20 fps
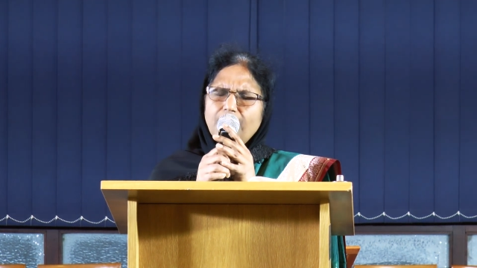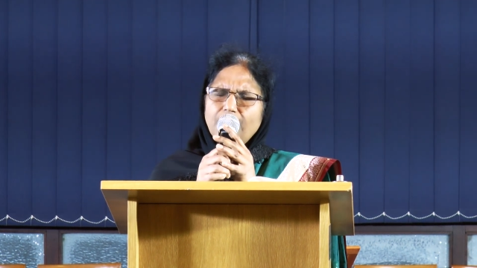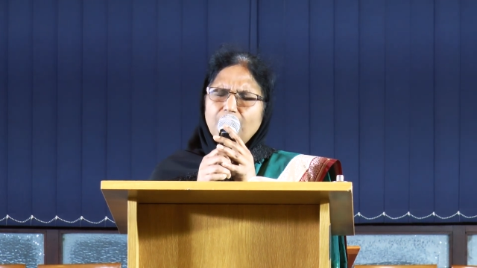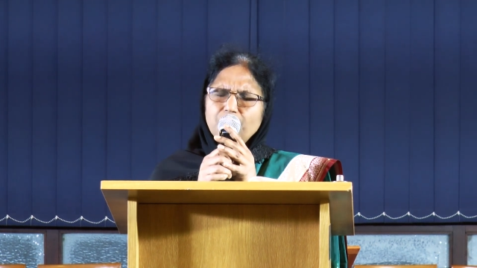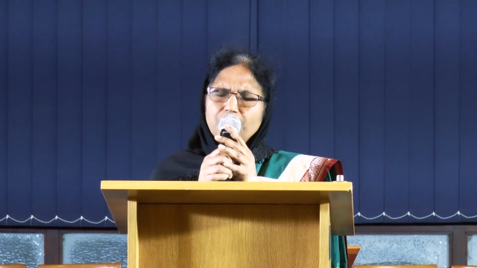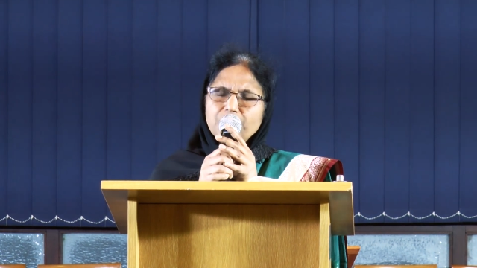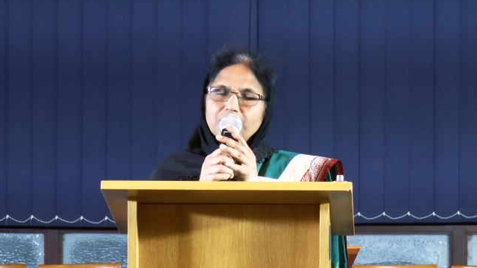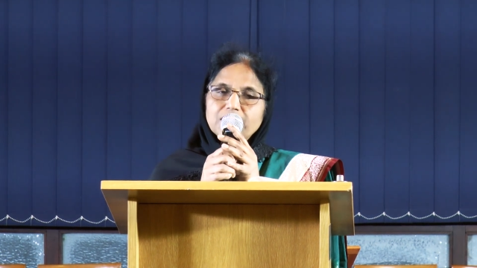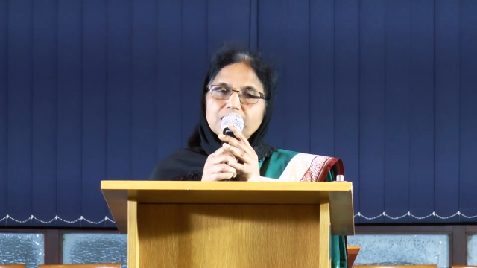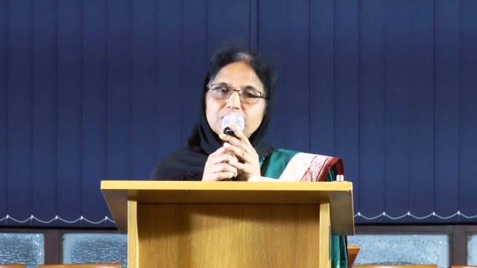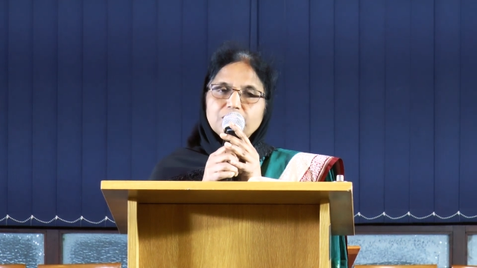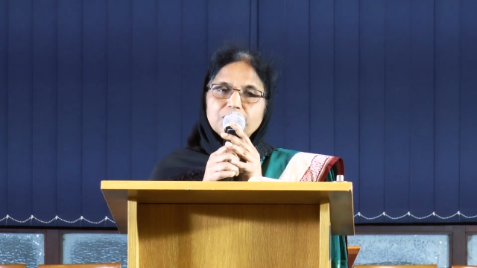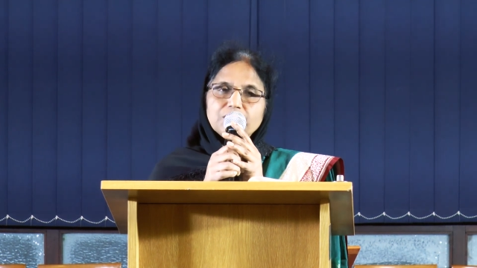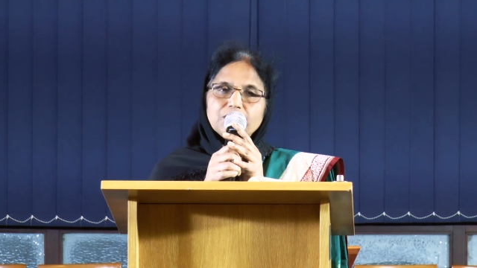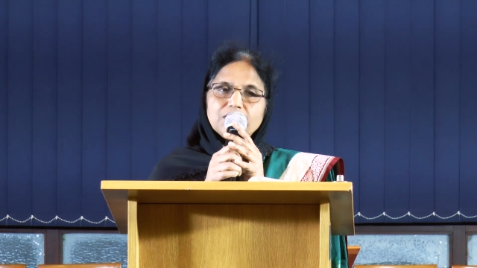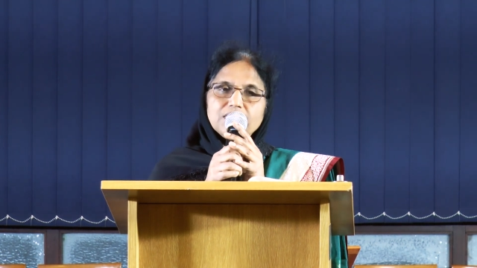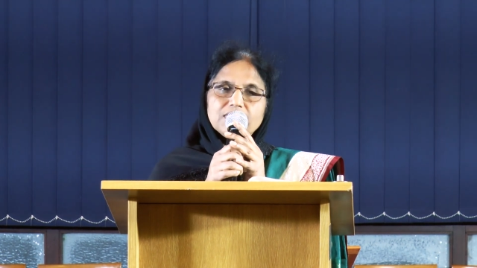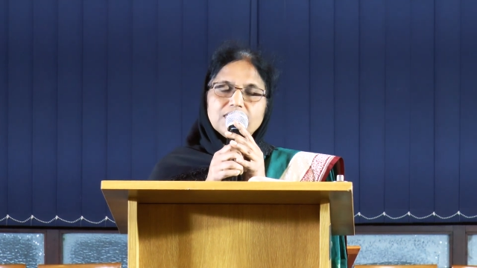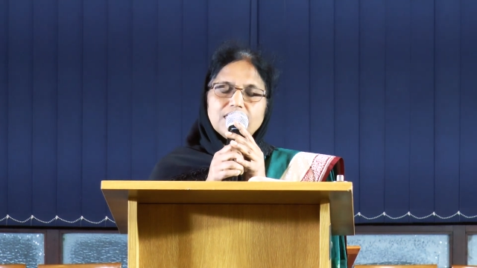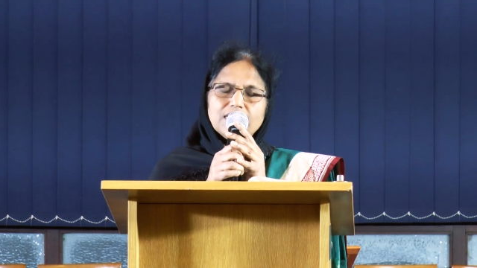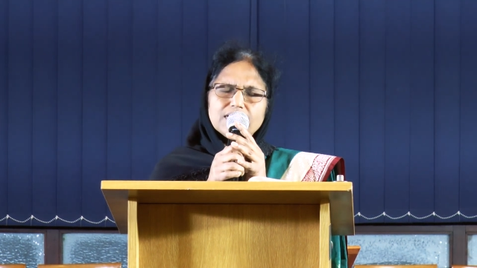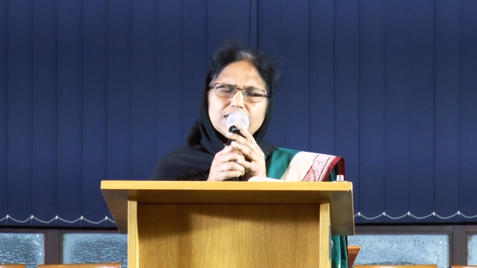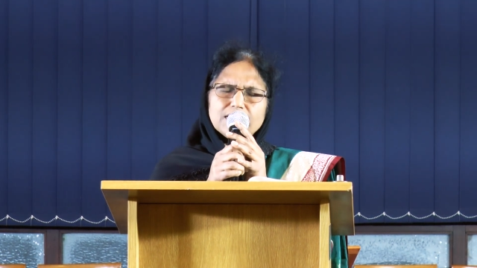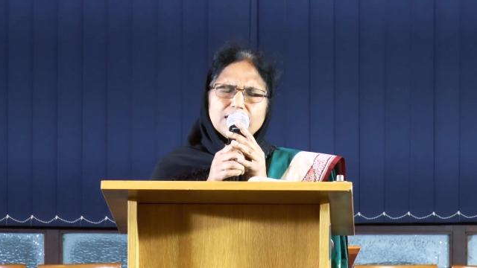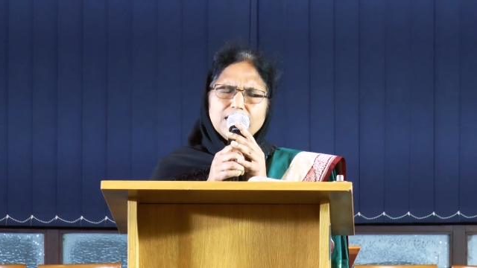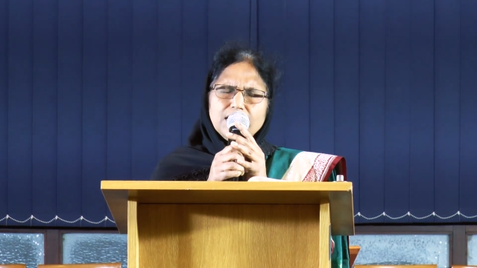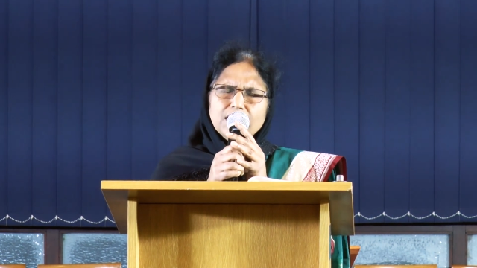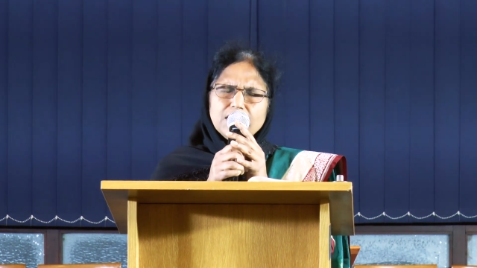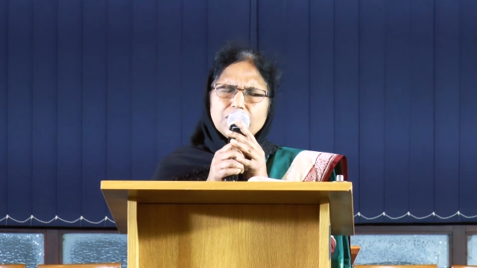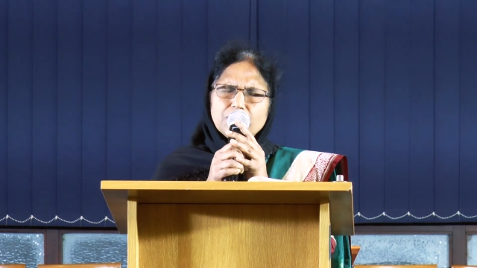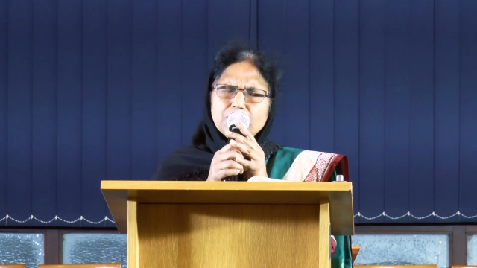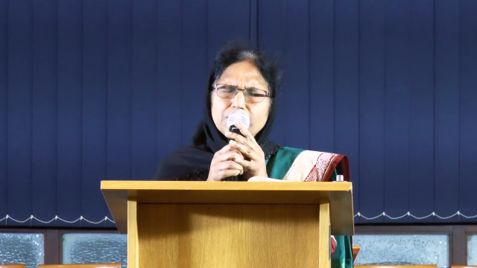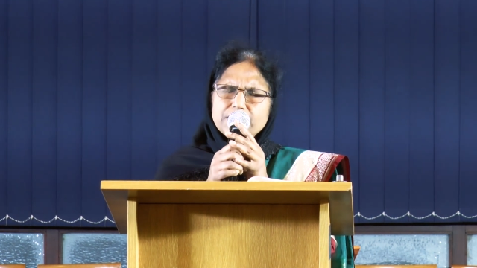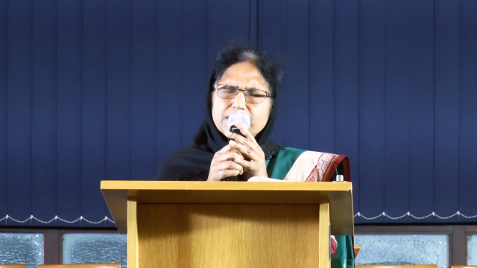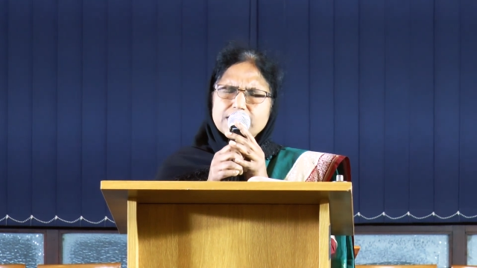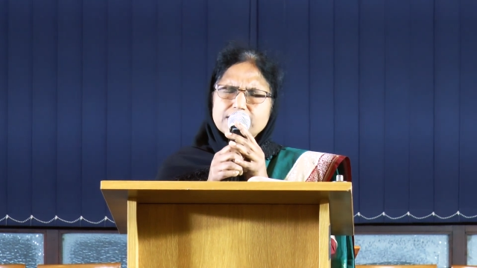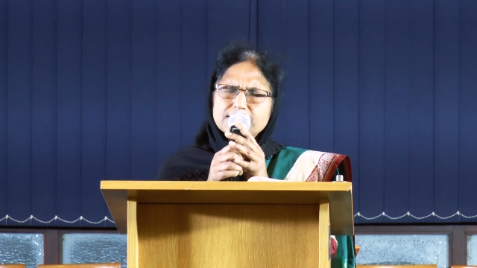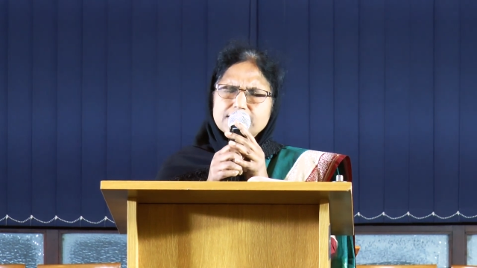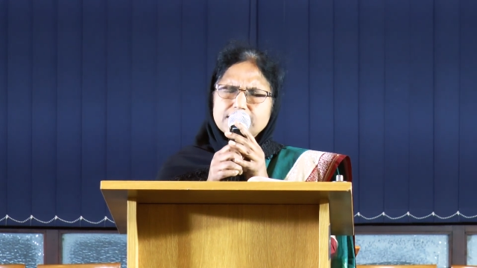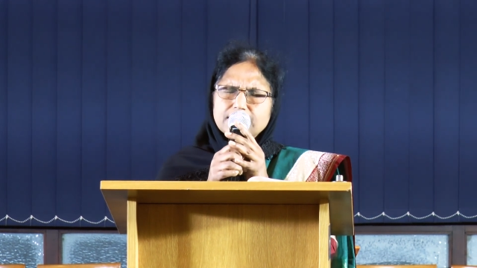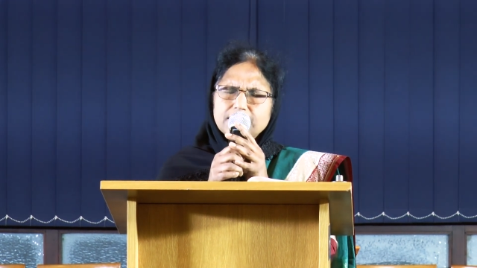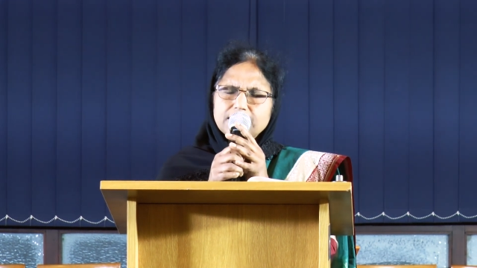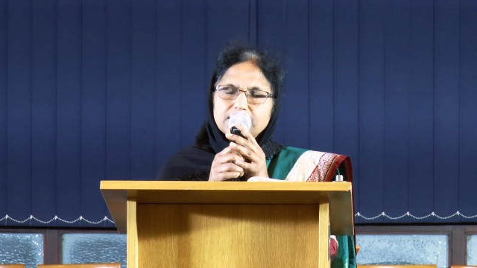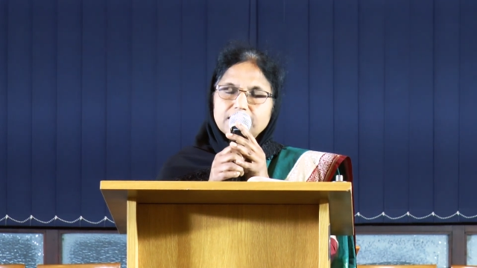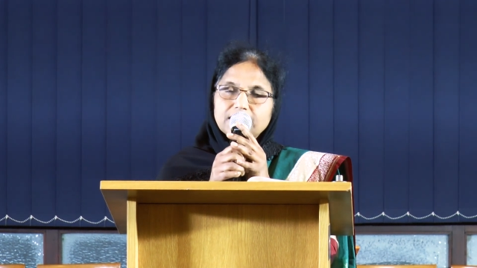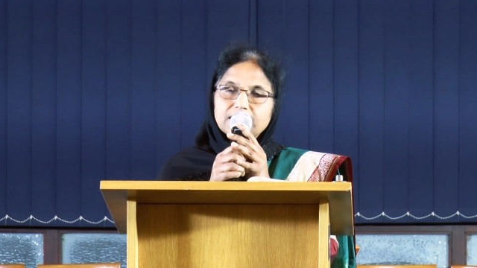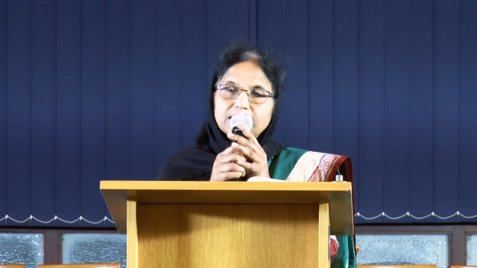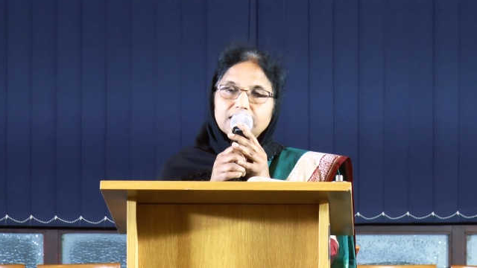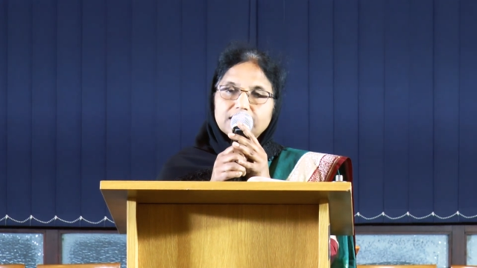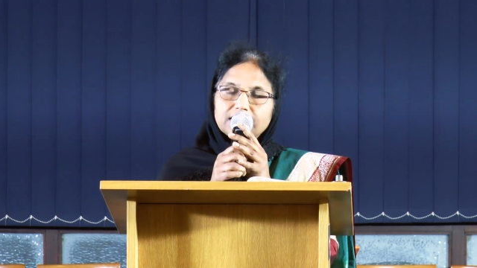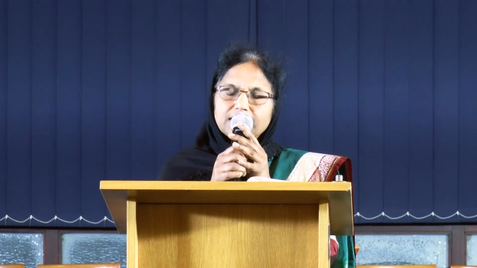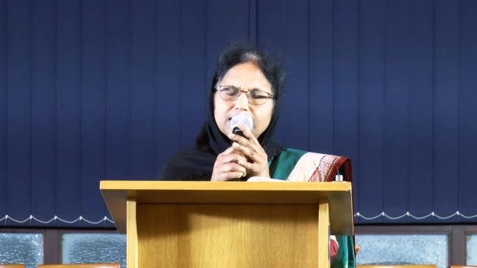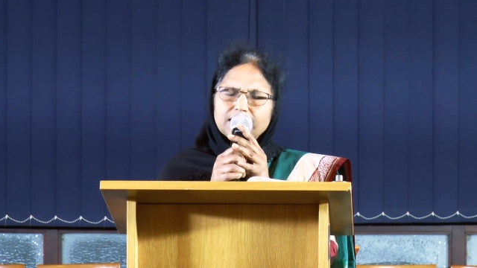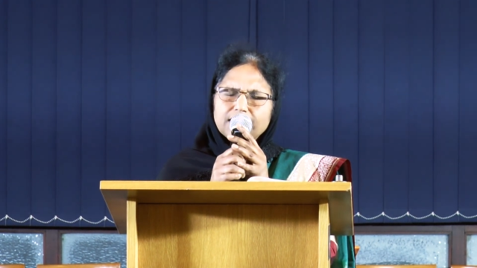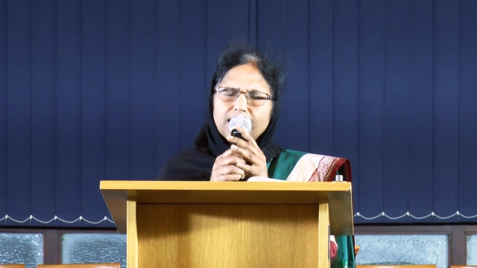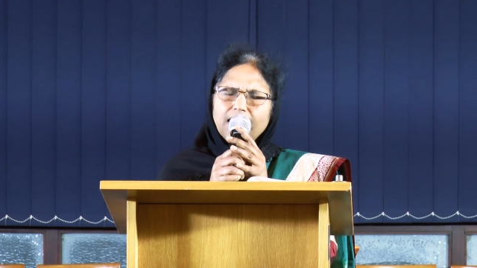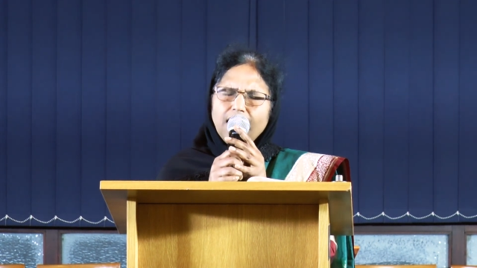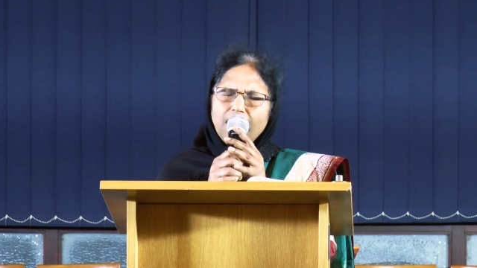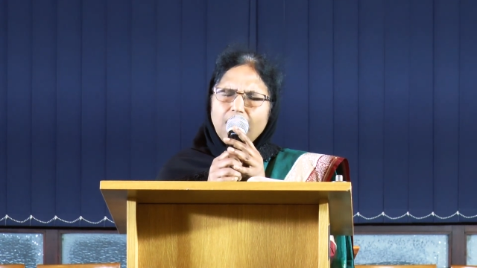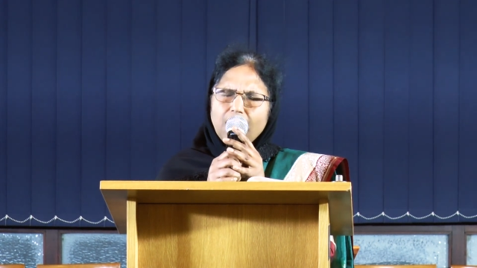ஆவியானவர் உங்களுக்காக கொடியேற்ற ரெடியாக இருக்கிறாரு